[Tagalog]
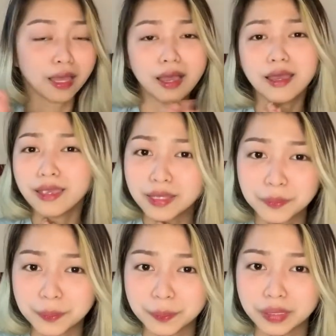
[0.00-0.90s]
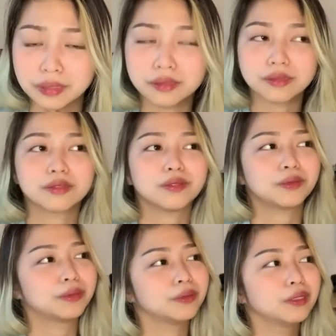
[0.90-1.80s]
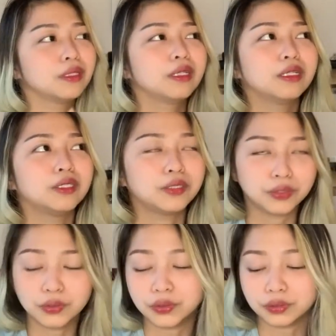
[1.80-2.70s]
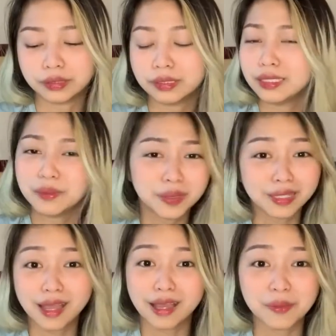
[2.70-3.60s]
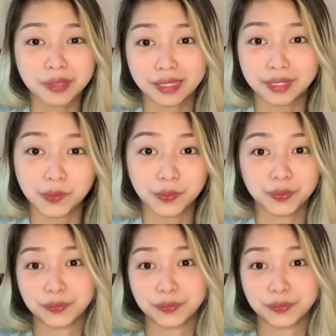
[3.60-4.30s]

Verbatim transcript: I admit. So, yon Hindi naman nakakamatay kung